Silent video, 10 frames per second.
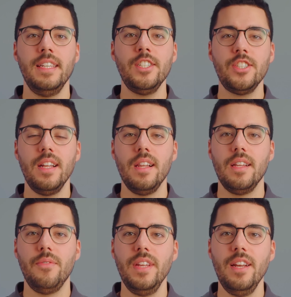Jetzt stellen
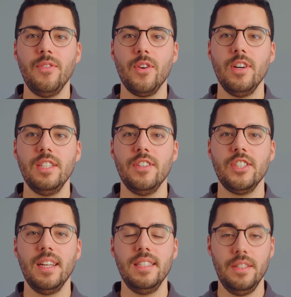sich viele von euch
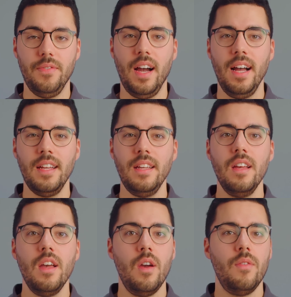wahrscheinlich die Frage,
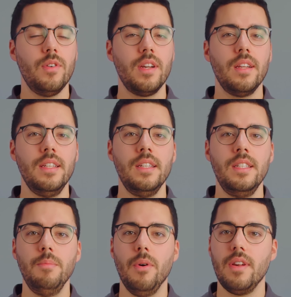funktionieren
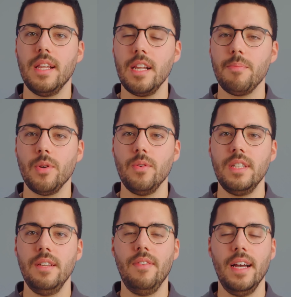die Bolt 6
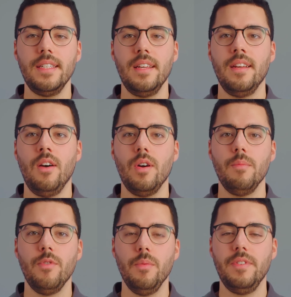Produkte weiterhin auch im
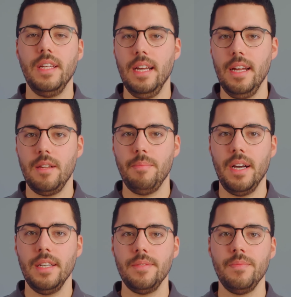5 GHz
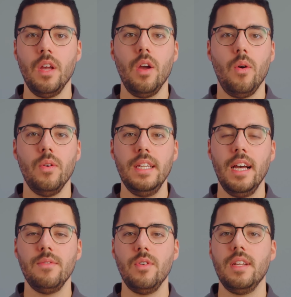Bereich? Und die
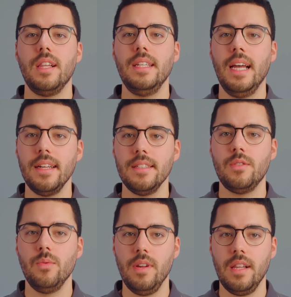Antwort ist ja, das
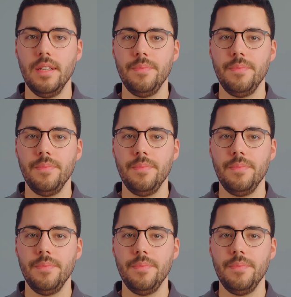tun sie.